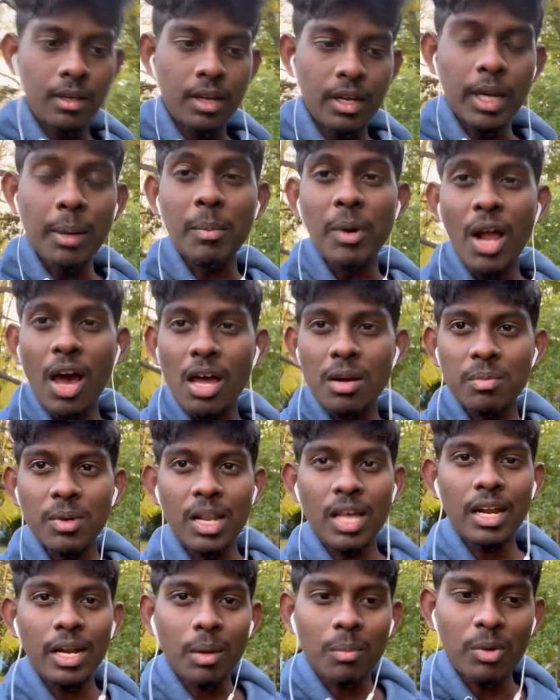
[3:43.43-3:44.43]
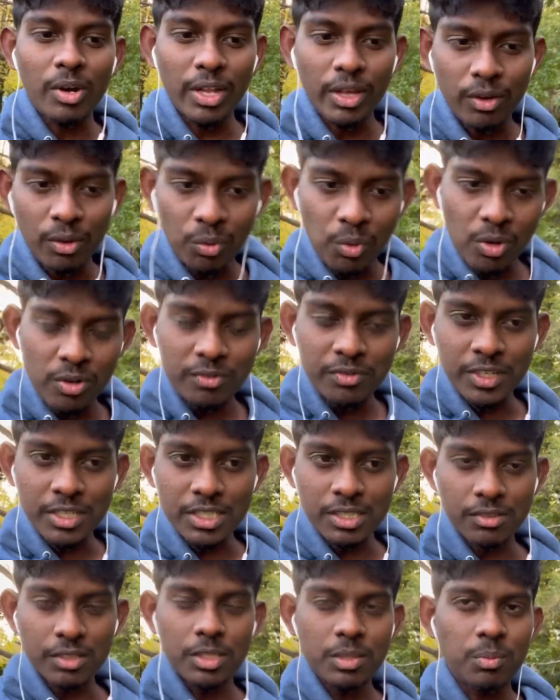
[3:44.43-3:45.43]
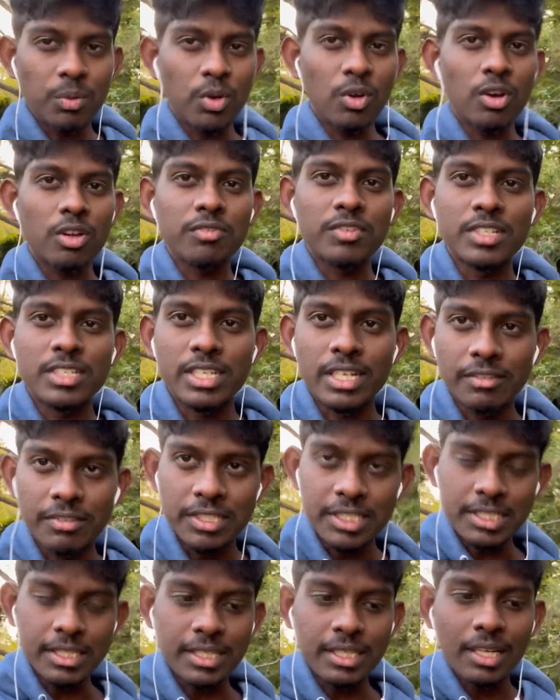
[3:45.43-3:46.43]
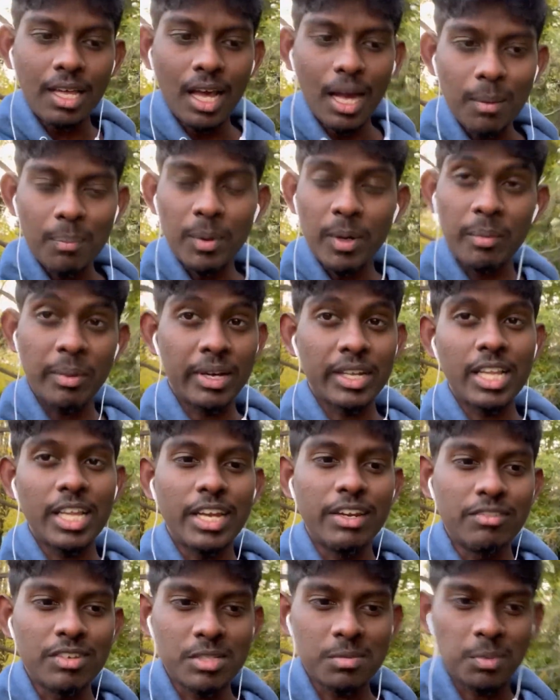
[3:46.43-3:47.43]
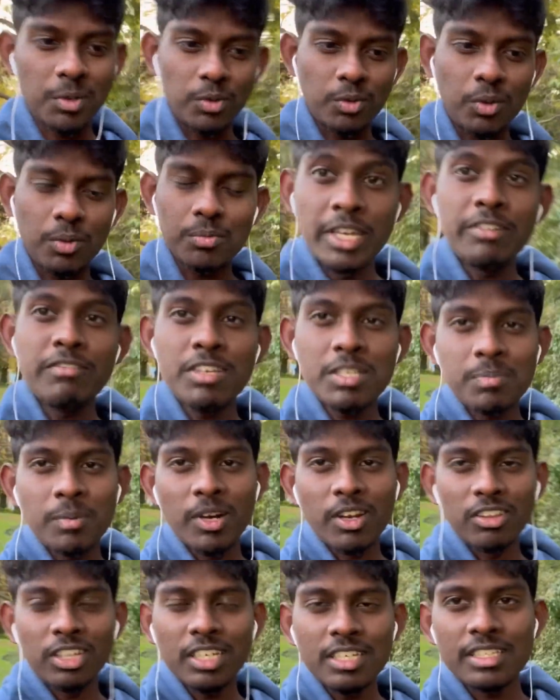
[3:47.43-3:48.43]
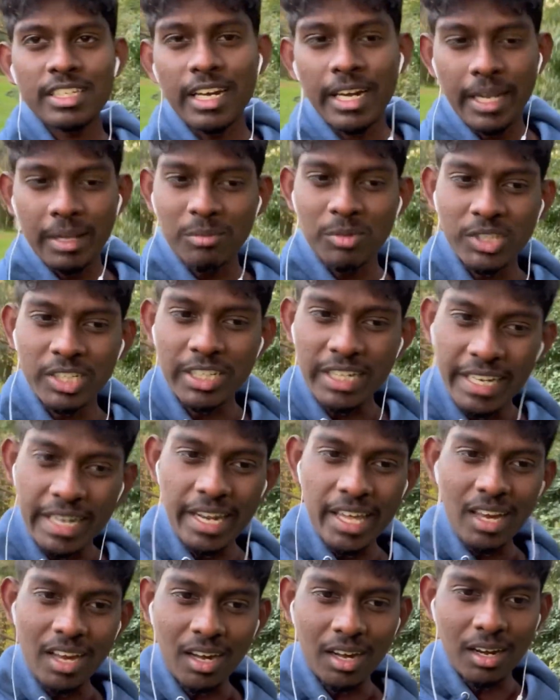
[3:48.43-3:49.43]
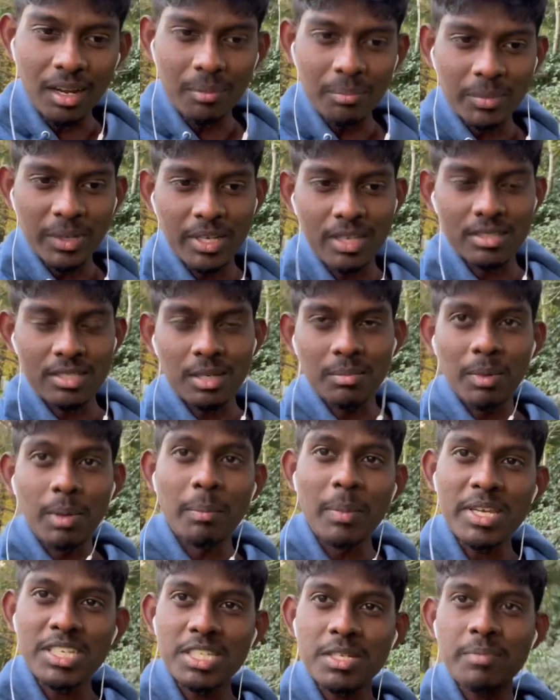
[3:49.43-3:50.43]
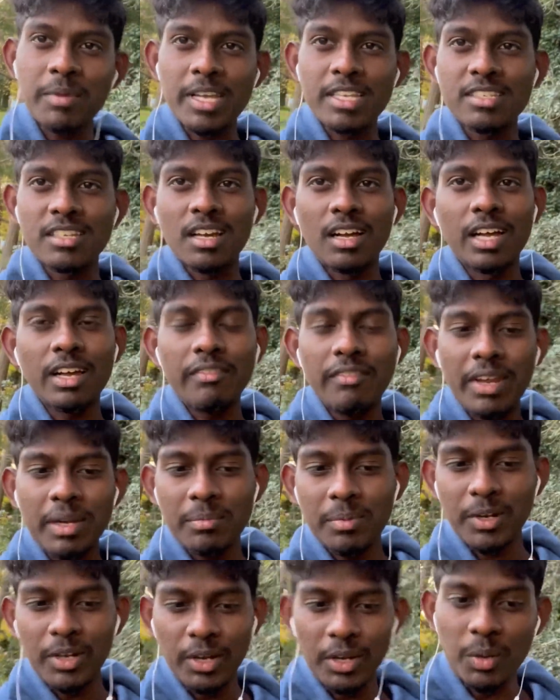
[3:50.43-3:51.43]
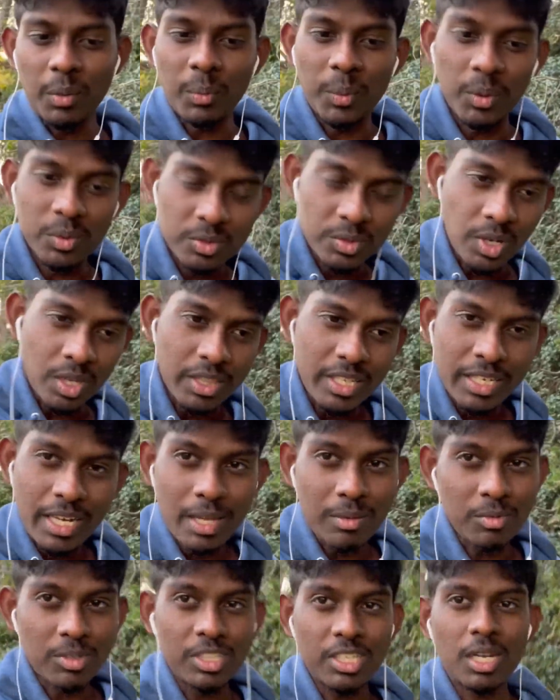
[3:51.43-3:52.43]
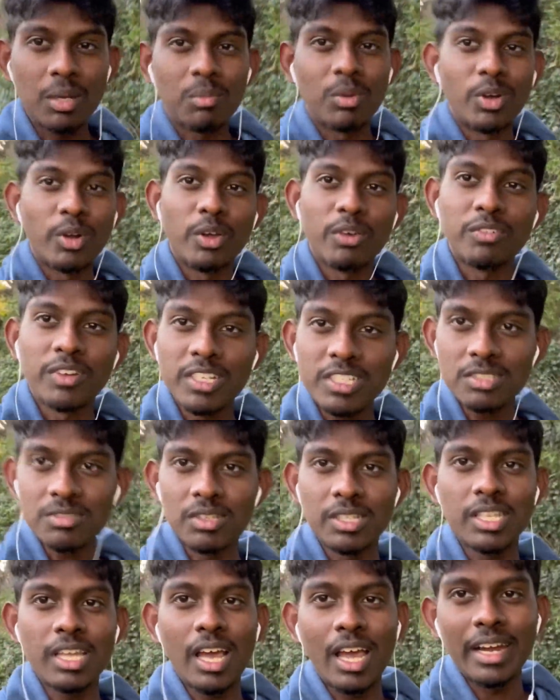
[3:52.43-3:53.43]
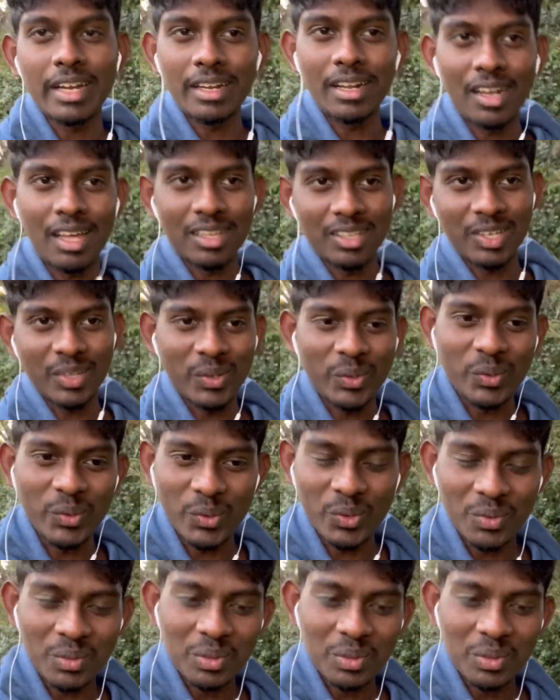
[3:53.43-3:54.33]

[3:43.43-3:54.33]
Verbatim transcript: நம்ம நார்மலாக நம்மளுடைய ஓன் ஃபண்ட்ஸை வந்து ப்ரோக்கர் ஃபண்ட்ஸில் வச்சுட்டு அப்புறமேட்டு தான் இன்வெஸ்ட் பண்ணுவோம் இன்வெஸ்ட் பண்ணுறதுக்கு சில டைம் வந்து டிலே ஆகலாம் பிகாஸ் நம்ம பெஸ்ட் ப்ரைஸ்க்காக வெயிட் பண்ணிகிட்டு இருப்போம் ஸோ அந்த டைம் வந்து நம்மளோட ஃபண்ட்ஸ் வந்து ஐடலாக தான் இருக்கும்